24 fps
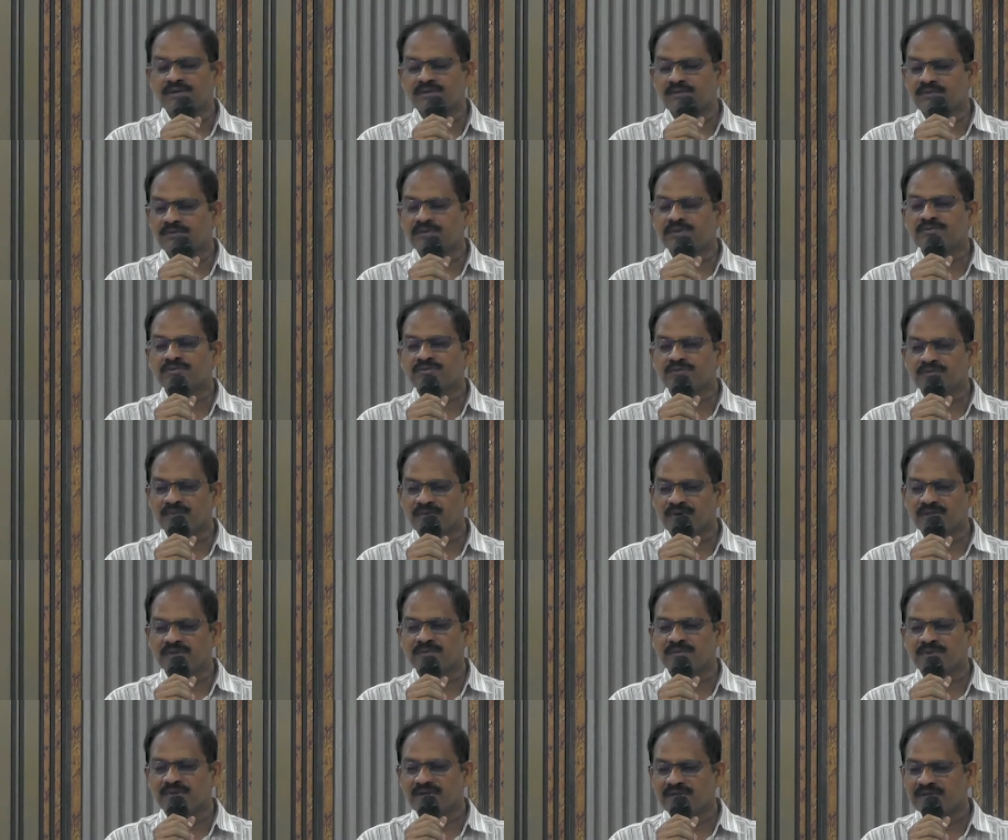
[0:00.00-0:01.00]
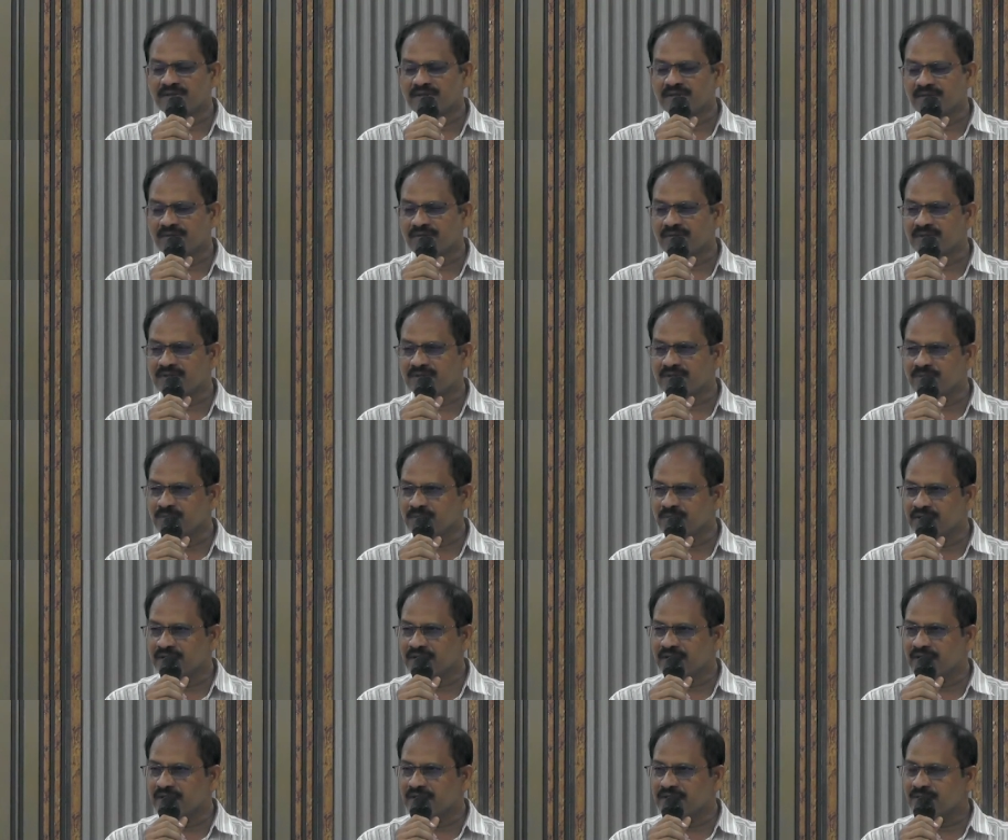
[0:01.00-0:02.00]
వయసు మీద పడిన తర్వాత
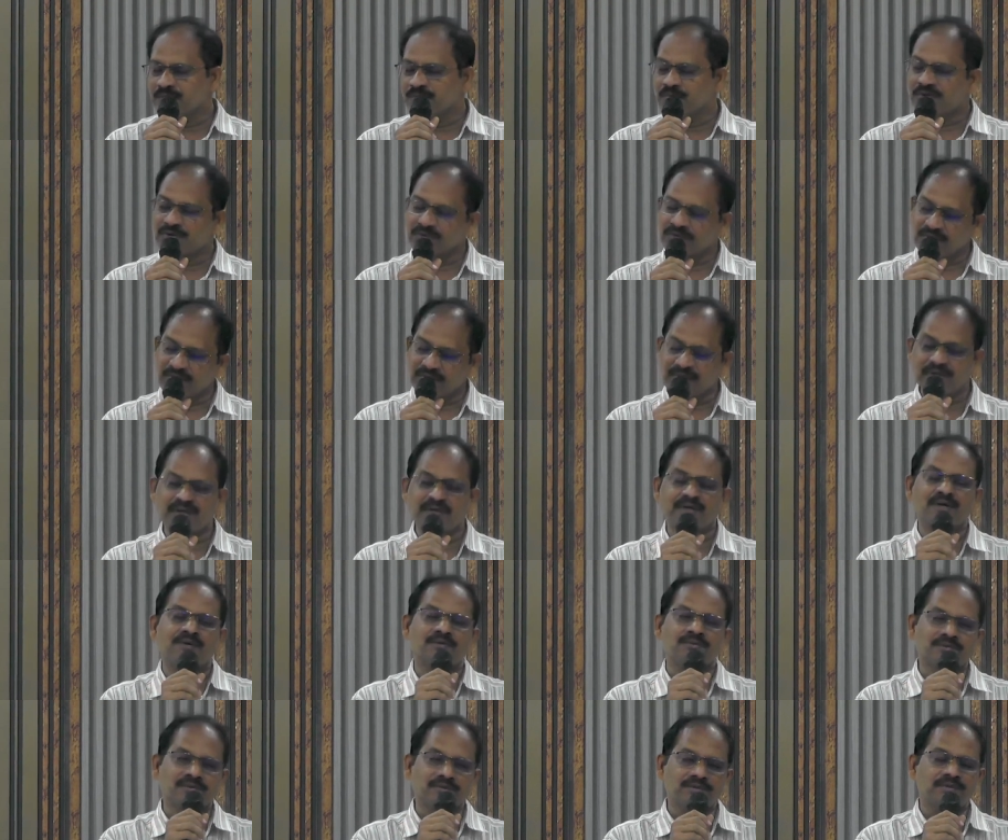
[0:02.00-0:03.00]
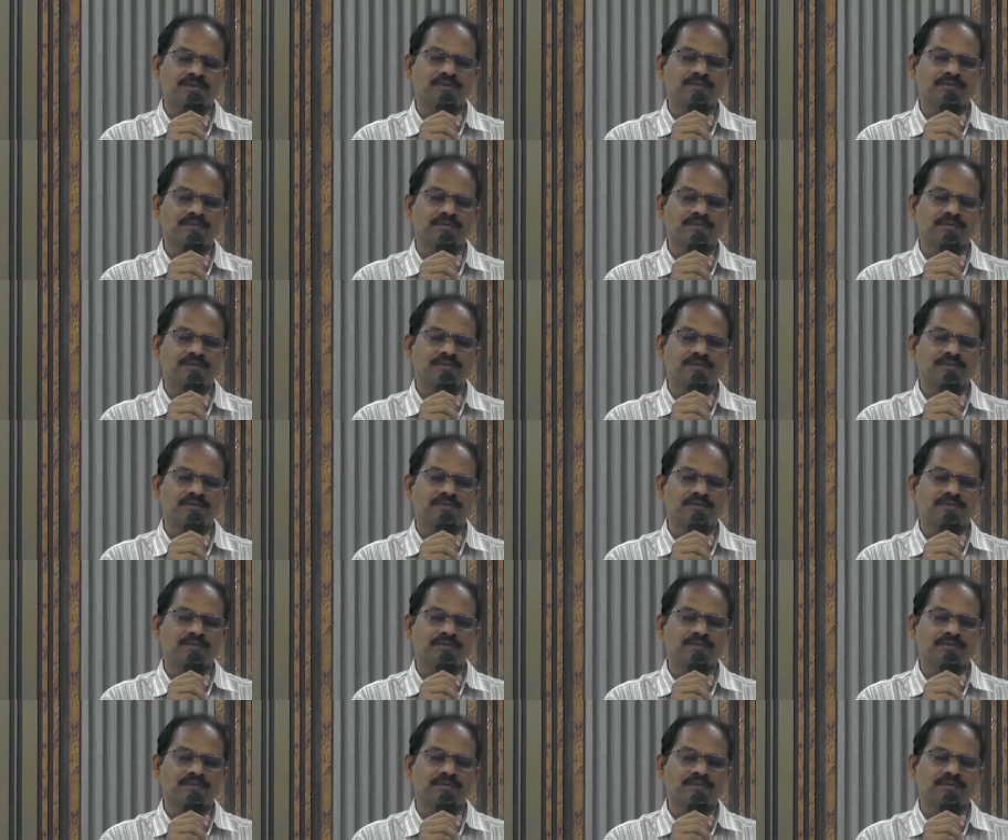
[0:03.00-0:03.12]
మర్యాద మరో రకంగా ఉంటుంది